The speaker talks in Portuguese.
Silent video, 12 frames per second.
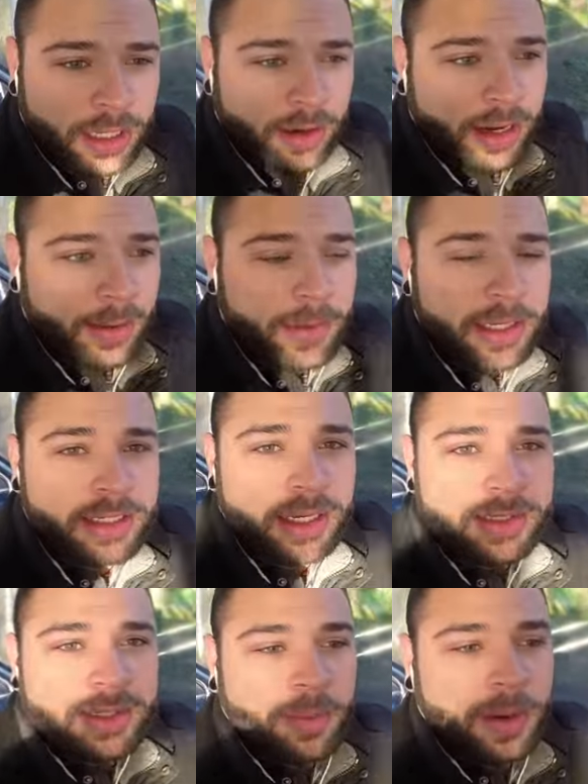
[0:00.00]
eu acabei de
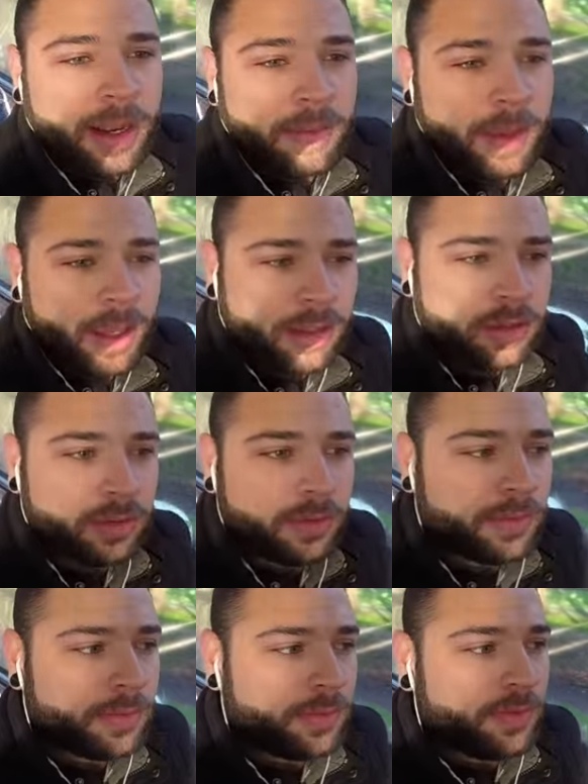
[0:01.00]
realizar o pagamento
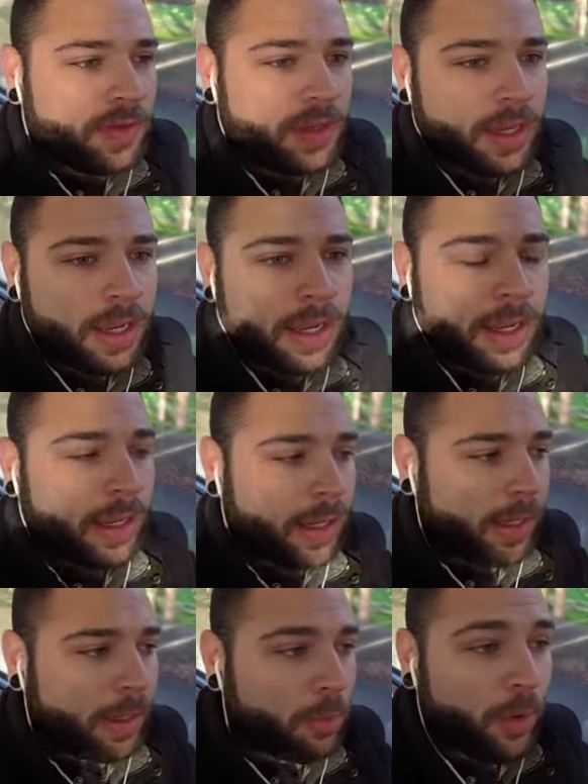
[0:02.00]

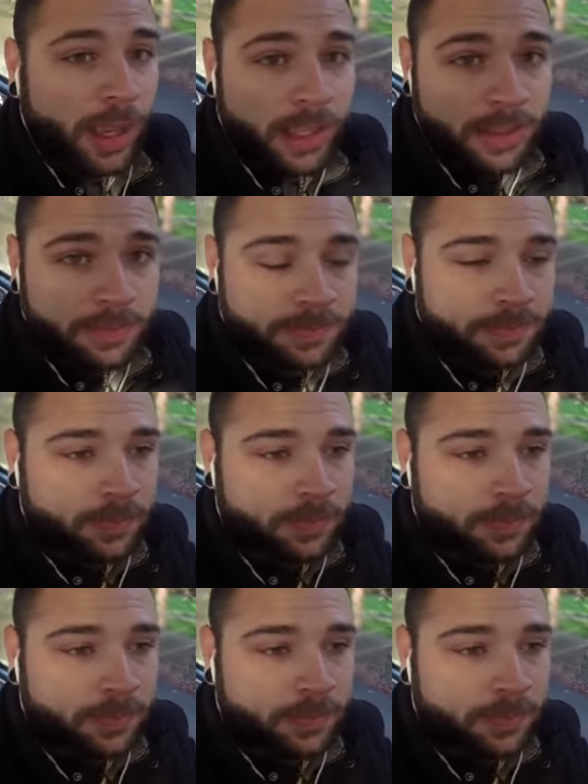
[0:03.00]
via moeda.